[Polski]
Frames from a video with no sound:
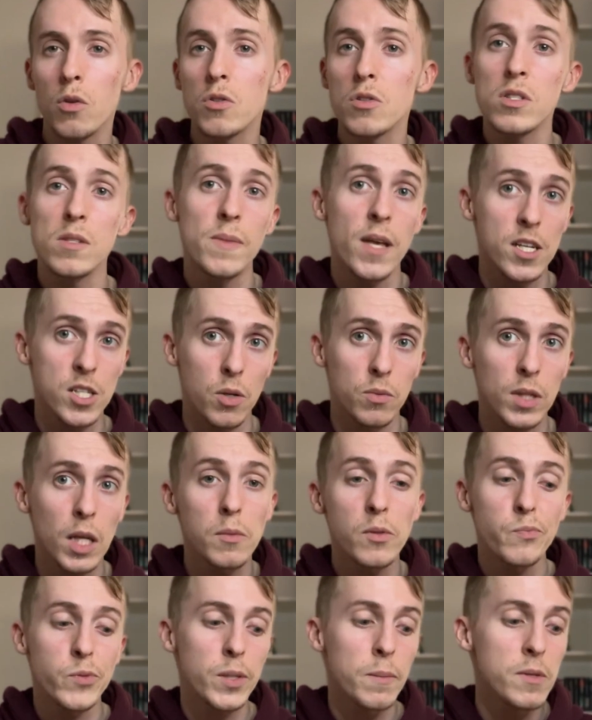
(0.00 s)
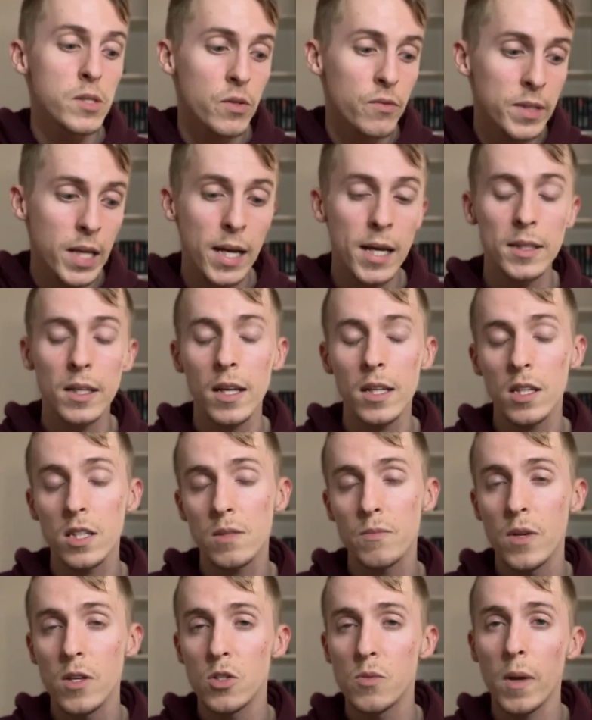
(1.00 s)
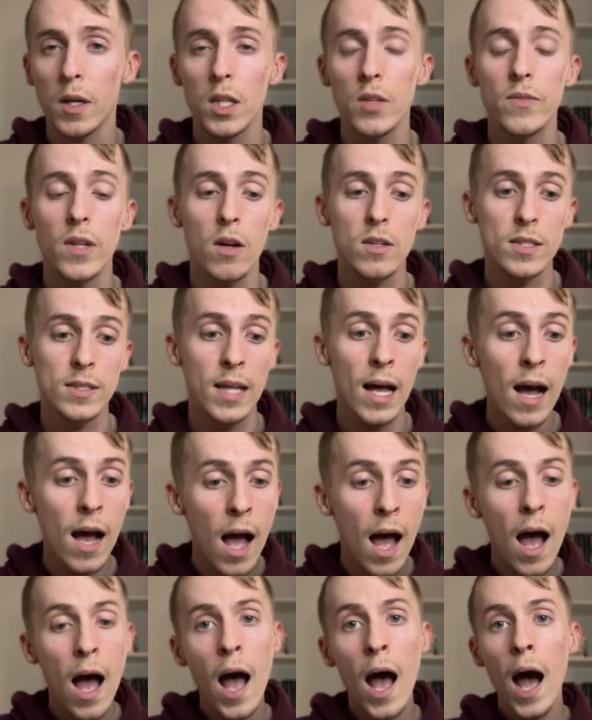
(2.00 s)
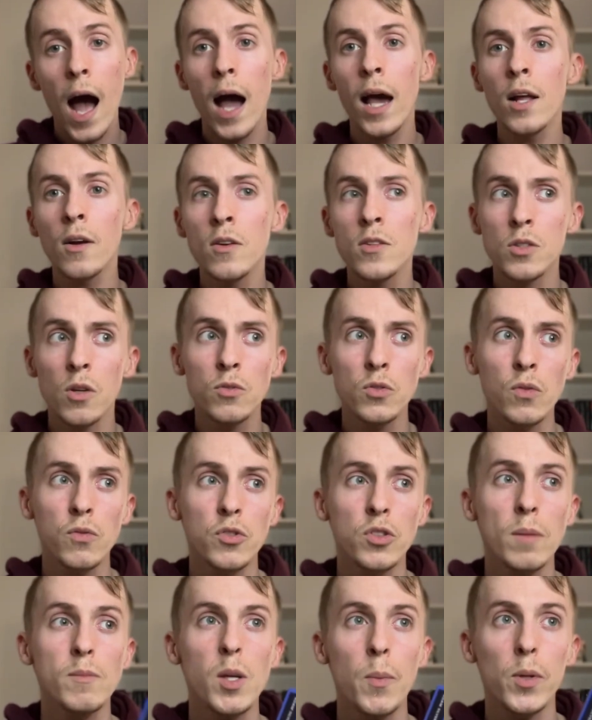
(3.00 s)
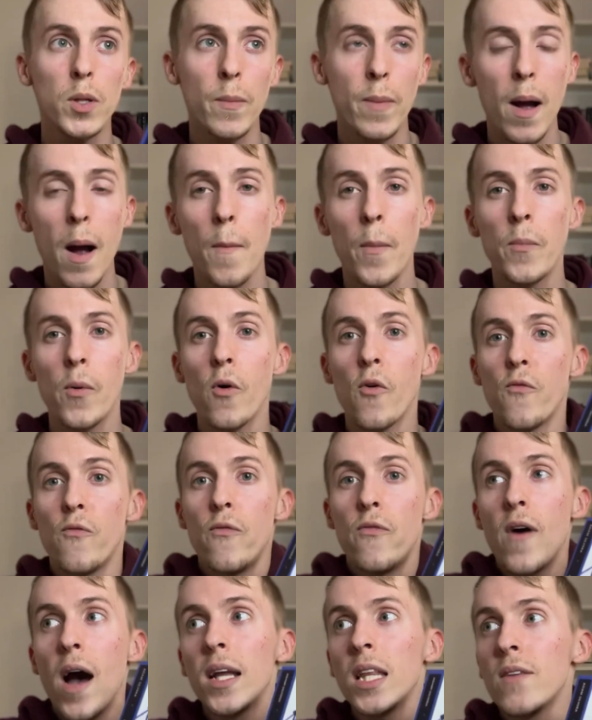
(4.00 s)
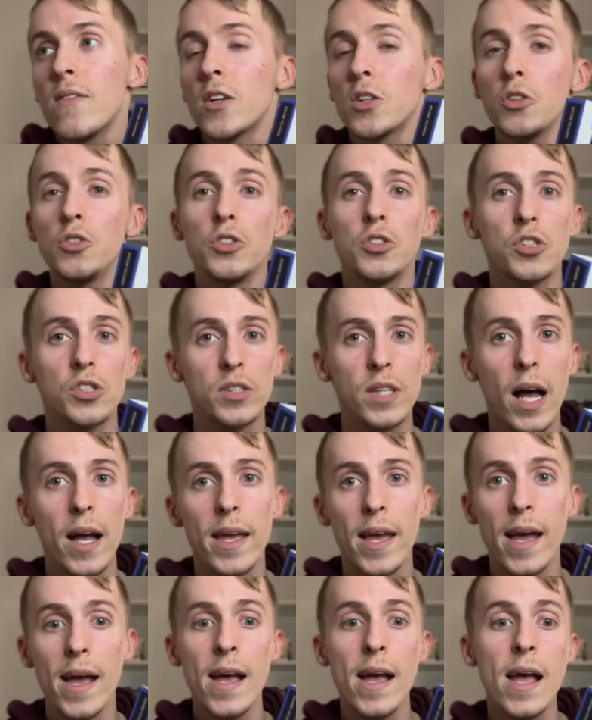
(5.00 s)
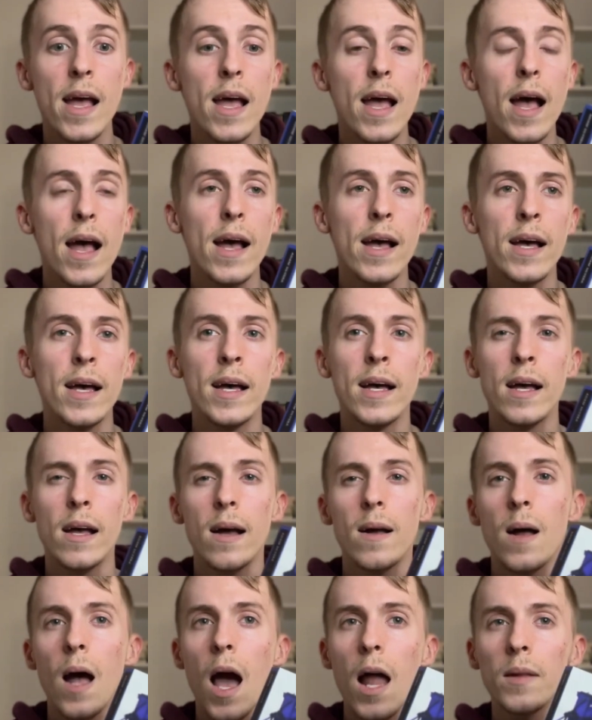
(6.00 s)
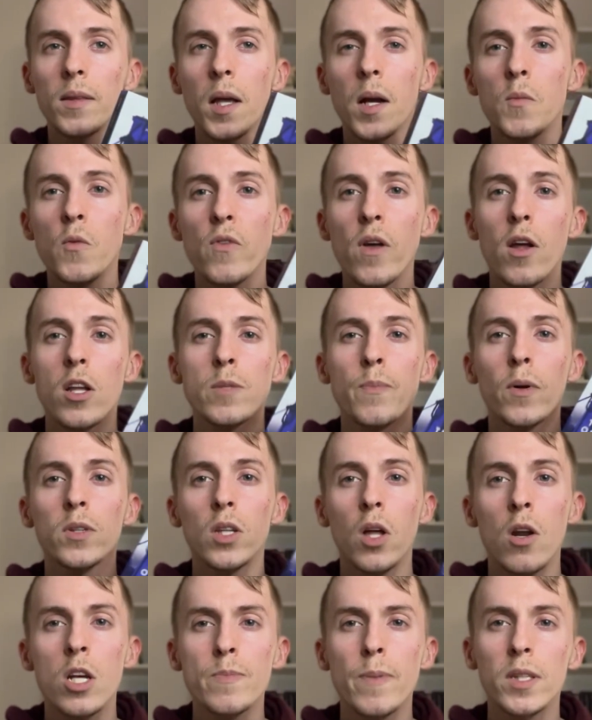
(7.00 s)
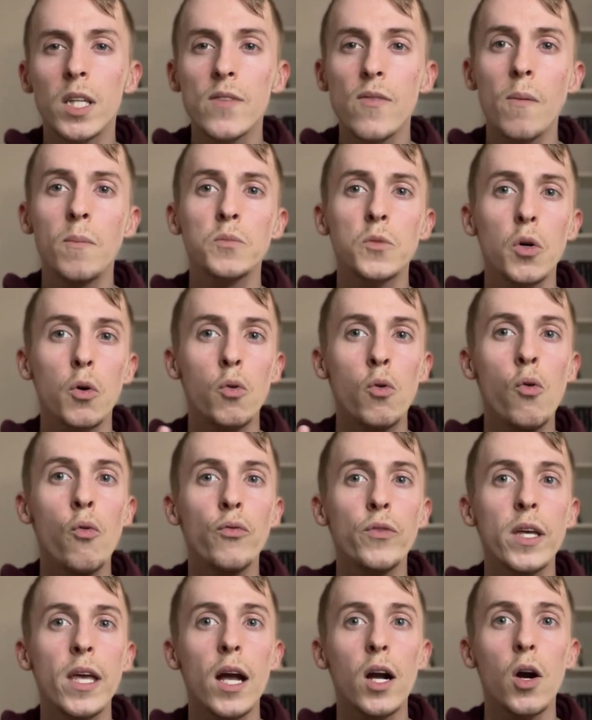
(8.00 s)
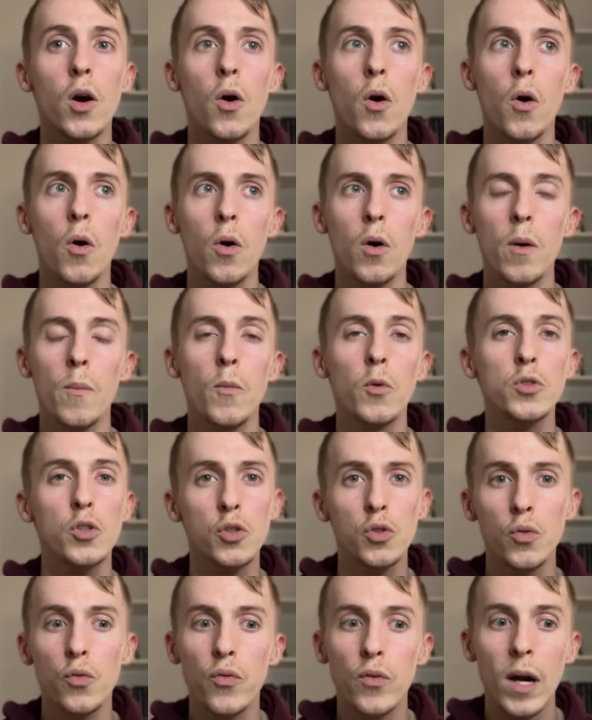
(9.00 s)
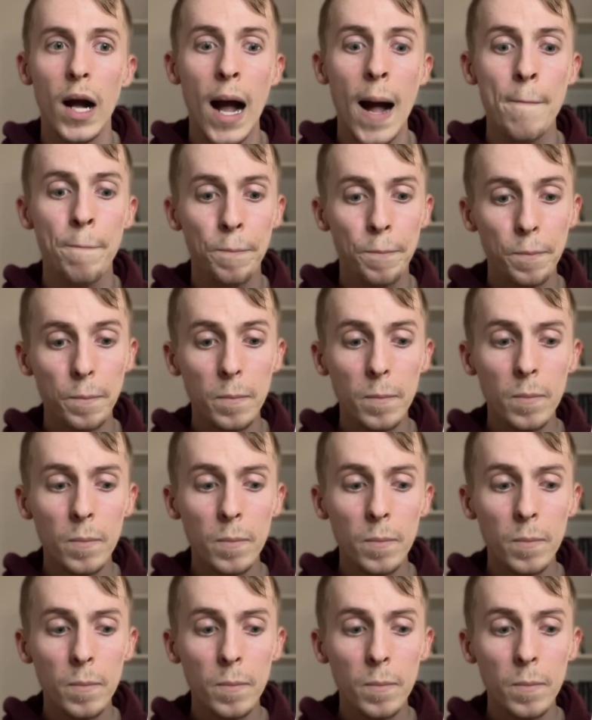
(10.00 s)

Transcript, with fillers: to, co zamierzał. Tak mi się wydaje, taka jest subiektywna ocena. Ale koniec końców książka mi się podobało, bo fajne wartości też daje, e, ale tak jak mówię, rozpatrywałbym to głównie jako młodzieżówka,